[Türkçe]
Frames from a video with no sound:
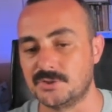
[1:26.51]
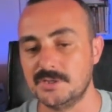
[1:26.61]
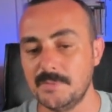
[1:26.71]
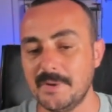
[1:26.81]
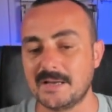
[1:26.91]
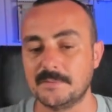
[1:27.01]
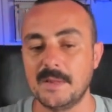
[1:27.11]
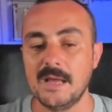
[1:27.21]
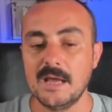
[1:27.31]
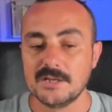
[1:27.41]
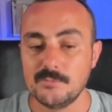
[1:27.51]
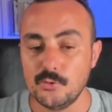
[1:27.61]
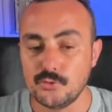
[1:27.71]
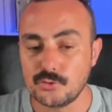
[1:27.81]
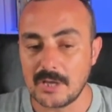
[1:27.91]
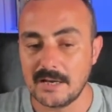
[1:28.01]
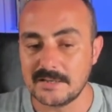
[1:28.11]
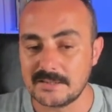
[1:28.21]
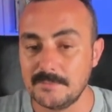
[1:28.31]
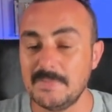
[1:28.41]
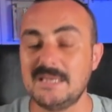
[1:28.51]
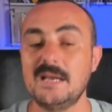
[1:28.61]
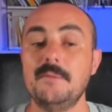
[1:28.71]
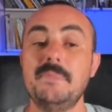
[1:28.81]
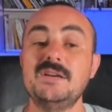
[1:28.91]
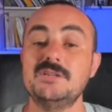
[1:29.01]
Şimdi bakın Şimdi 3 tanesi bir kere 5